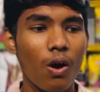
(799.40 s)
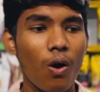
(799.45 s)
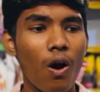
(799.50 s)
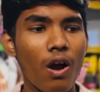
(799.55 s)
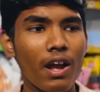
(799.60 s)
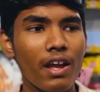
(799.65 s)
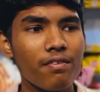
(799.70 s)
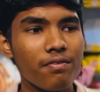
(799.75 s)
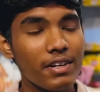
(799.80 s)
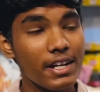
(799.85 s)

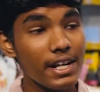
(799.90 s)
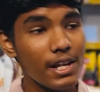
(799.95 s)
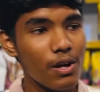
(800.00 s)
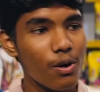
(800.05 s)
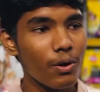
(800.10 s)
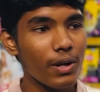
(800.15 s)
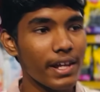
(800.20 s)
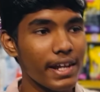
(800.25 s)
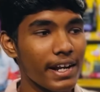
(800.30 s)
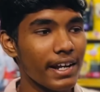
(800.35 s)
ஓகே
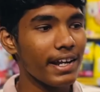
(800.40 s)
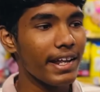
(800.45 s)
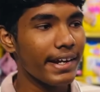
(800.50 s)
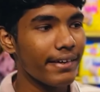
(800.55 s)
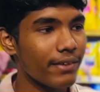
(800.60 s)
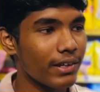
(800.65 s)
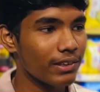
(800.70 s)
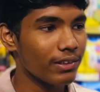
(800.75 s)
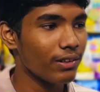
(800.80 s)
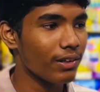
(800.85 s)
வீடியோட
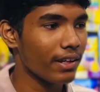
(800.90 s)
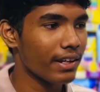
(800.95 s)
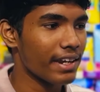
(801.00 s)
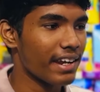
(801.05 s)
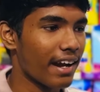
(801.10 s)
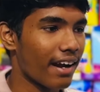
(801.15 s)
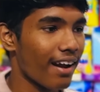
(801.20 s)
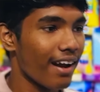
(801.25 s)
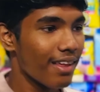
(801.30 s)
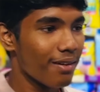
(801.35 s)
எண்டுக்கு வந்துட்டோங்க
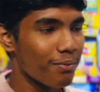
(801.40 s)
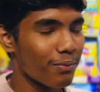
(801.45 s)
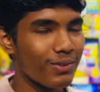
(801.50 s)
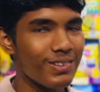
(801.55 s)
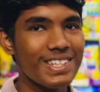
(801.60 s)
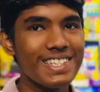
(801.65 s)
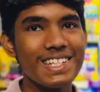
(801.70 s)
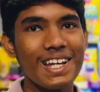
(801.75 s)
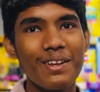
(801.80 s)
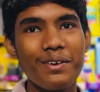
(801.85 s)
எங்களால்
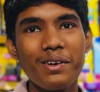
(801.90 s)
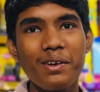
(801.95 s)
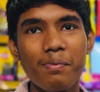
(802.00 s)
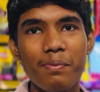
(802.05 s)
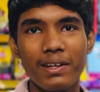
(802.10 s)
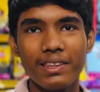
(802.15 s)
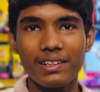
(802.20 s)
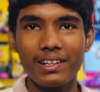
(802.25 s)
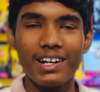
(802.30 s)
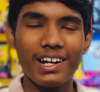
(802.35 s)
முடிஞ்ச அளவுக்கு
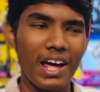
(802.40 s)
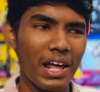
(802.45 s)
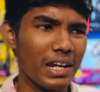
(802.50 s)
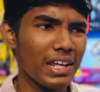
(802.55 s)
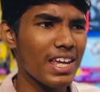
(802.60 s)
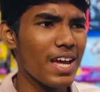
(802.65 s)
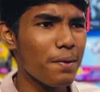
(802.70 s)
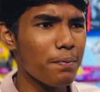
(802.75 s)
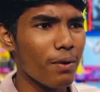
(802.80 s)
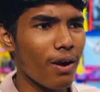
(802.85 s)
பார்த்தோன்னா நிறைய